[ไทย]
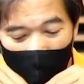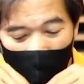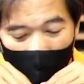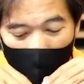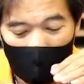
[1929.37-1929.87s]

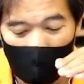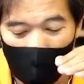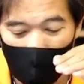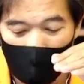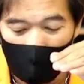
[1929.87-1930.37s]
เขา
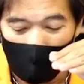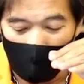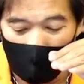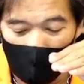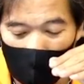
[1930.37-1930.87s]

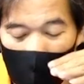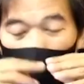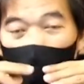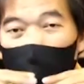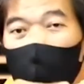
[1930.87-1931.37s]
เลยมามุ่ง
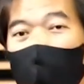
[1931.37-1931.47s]
เน้นที่